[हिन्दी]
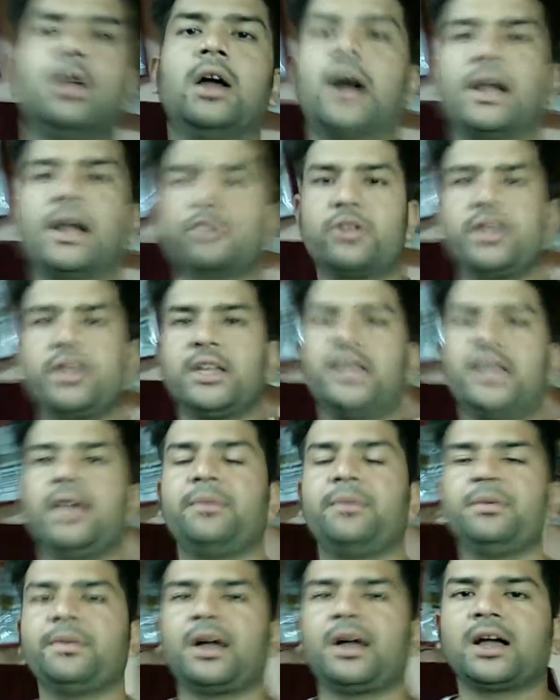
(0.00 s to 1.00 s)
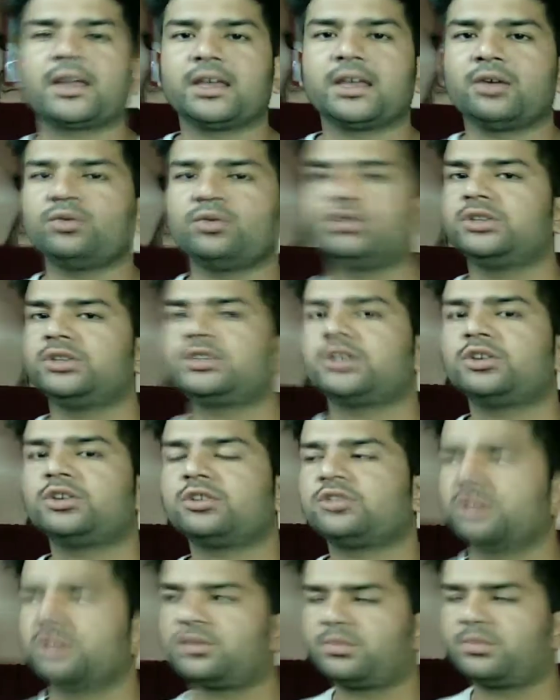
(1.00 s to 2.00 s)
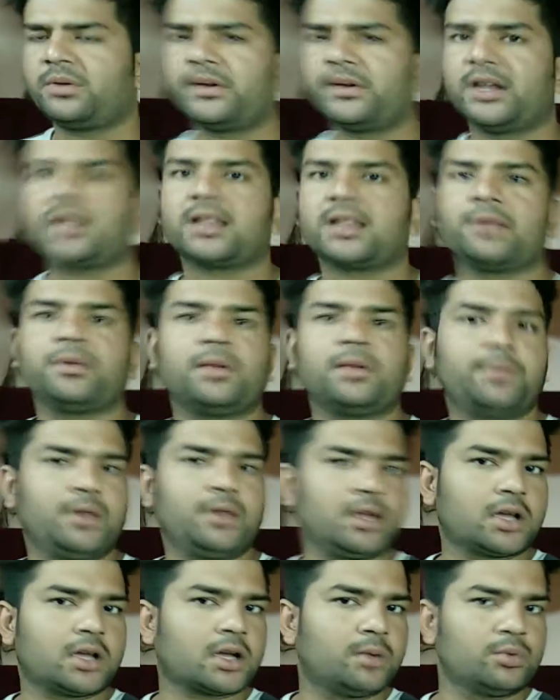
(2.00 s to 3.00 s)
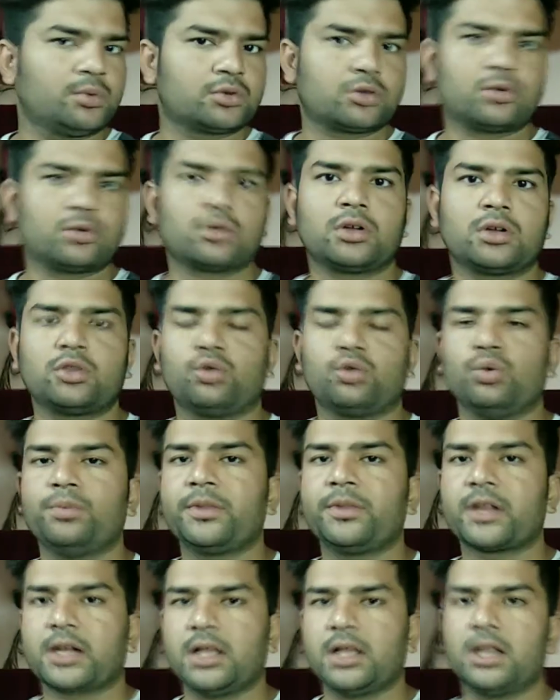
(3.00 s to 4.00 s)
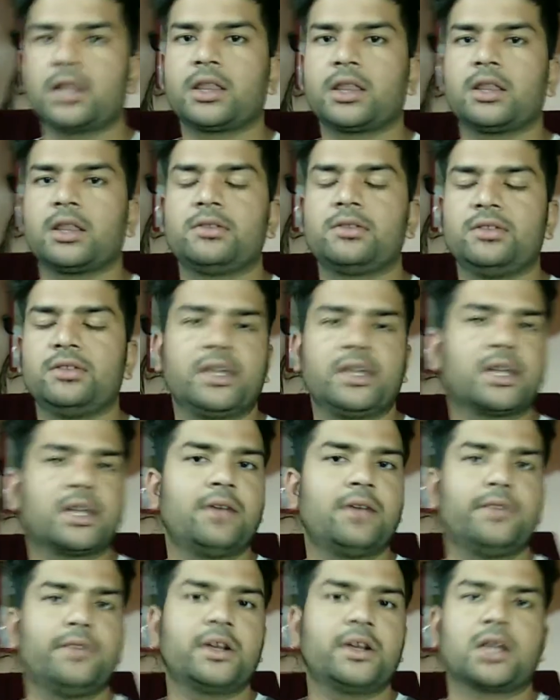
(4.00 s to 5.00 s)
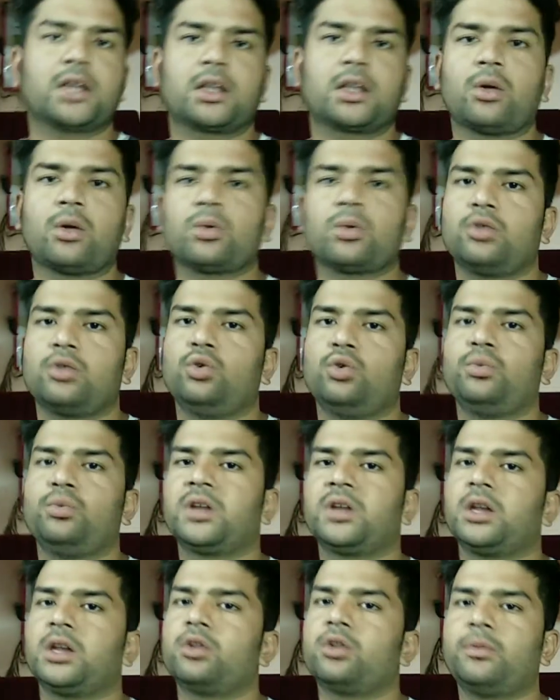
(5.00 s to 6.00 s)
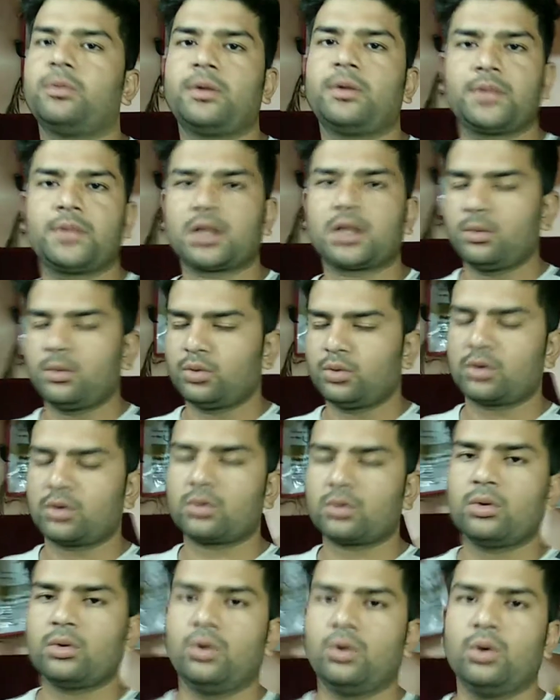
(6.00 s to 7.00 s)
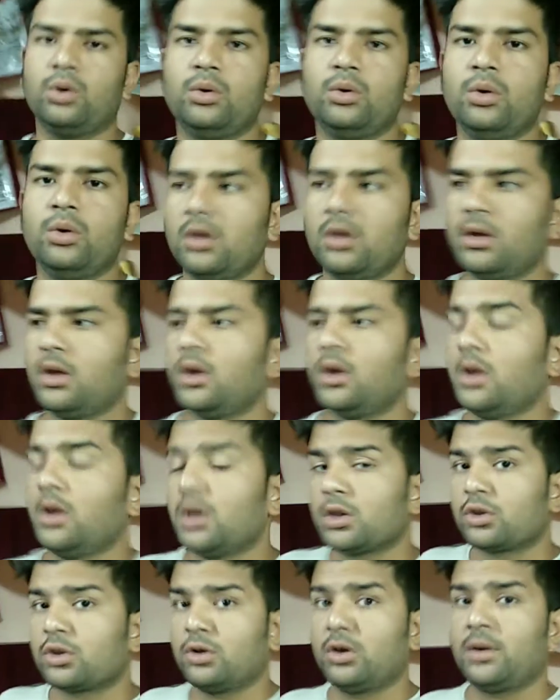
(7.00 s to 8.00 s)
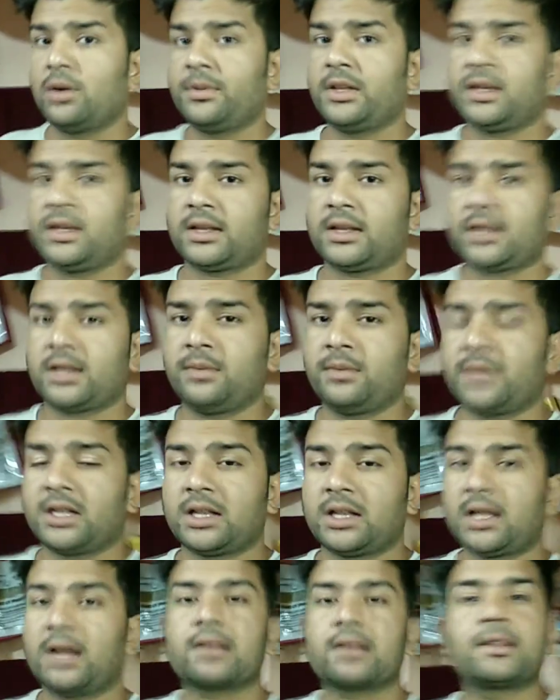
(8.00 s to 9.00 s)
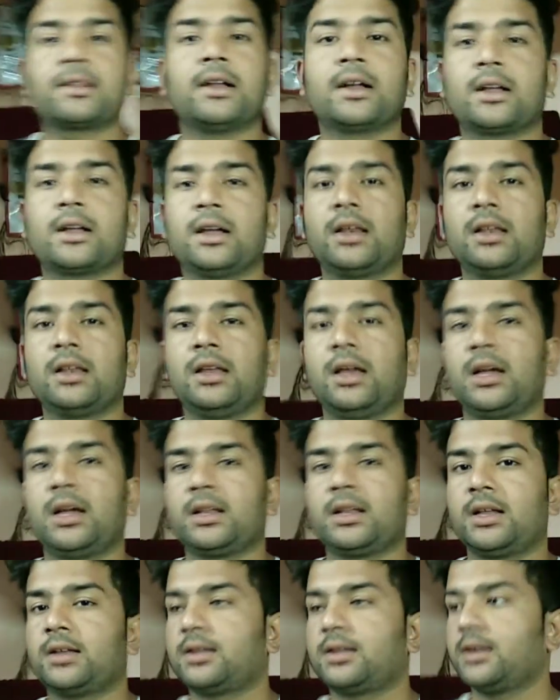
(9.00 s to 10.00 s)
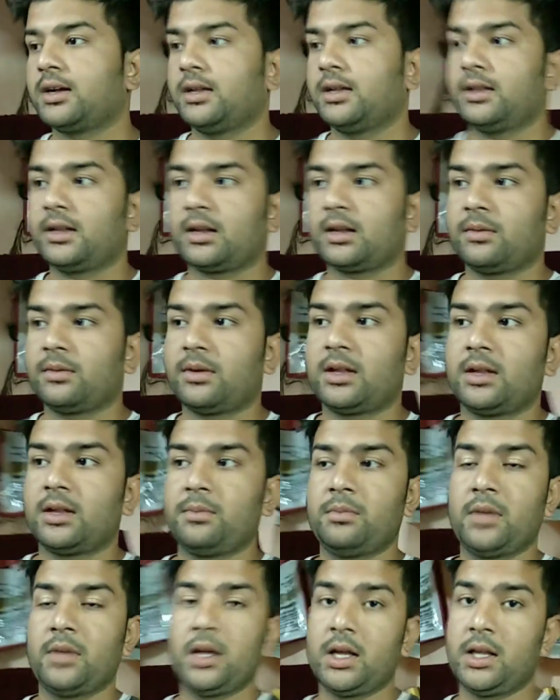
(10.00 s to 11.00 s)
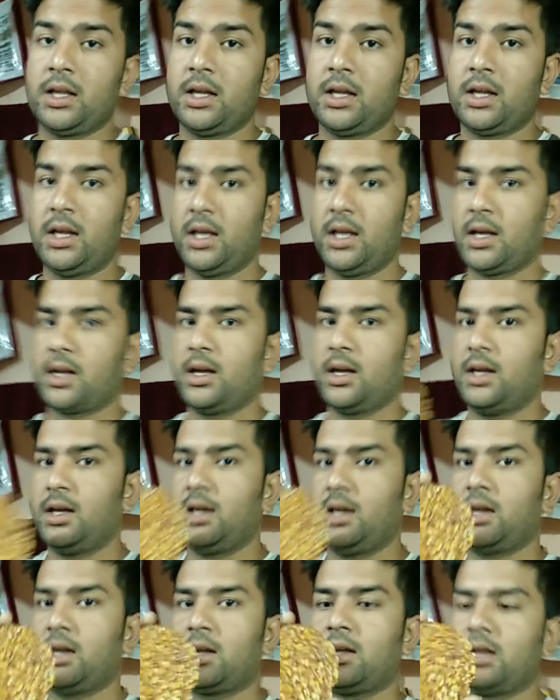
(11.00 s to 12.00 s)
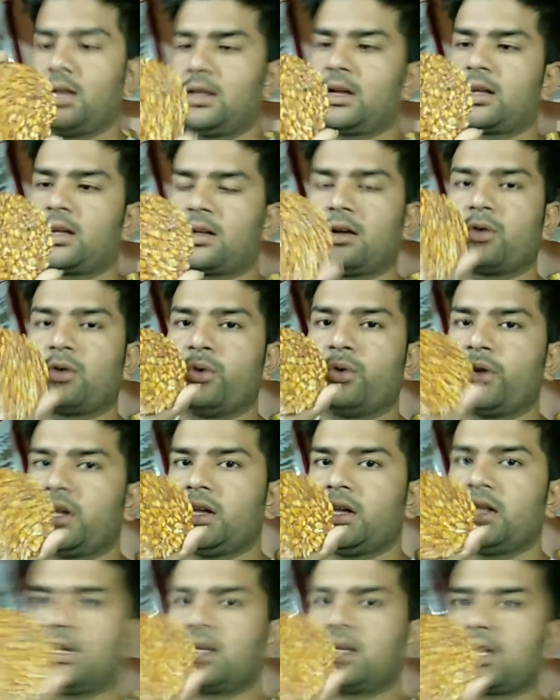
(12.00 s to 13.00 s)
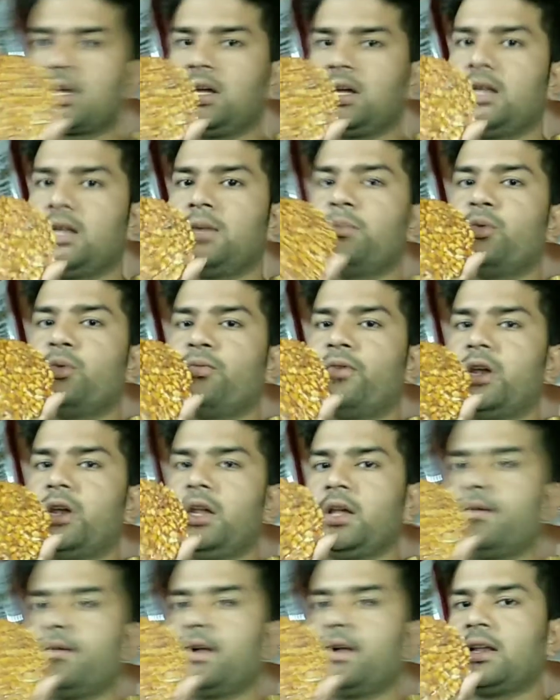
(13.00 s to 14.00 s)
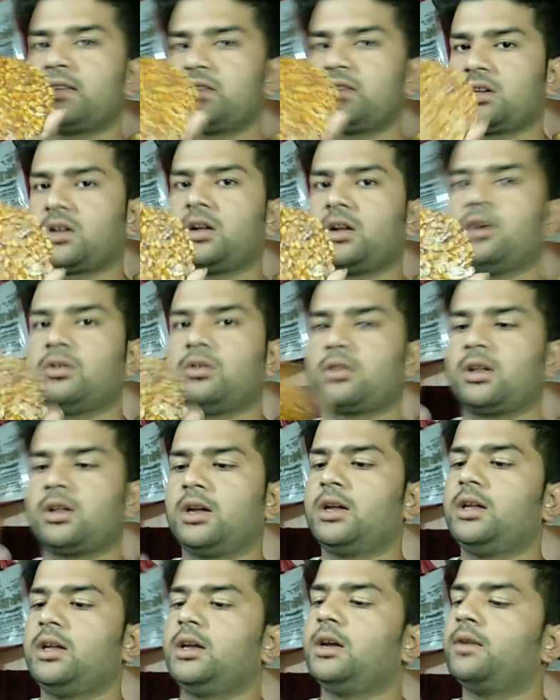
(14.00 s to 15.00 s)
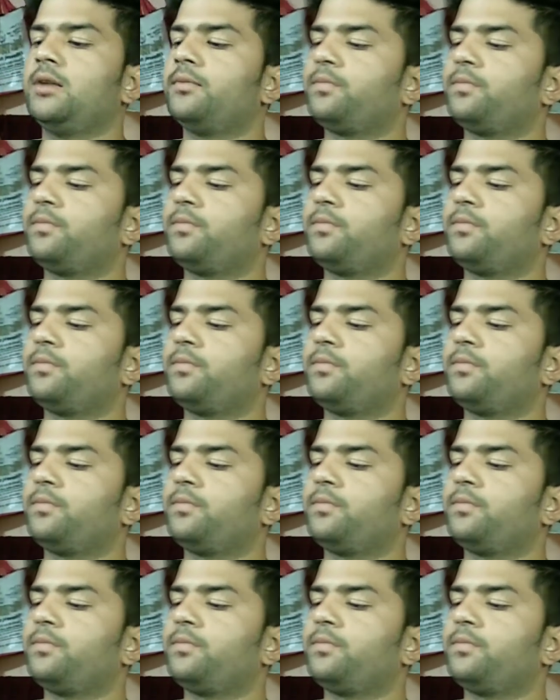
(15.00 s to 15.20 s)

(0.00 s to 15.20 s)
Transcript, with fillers: हाँ तो देखिए अभी मैं आ गया हूँ नीचे और छत पे बैठा था मैं अपने कबूतरों का धूप निकलने का वेट कर रहा हूँ कि धूप निकले तो मैं अपने कबूतरों को खोलूँ तो अभी जैसे कि मैंने नाश्ता कर लिया नाश्ता करने के बाद अब मैं देखिए एक गजक का गुड़ की गजक का ये मूंगफली वाला चक्का होता है ये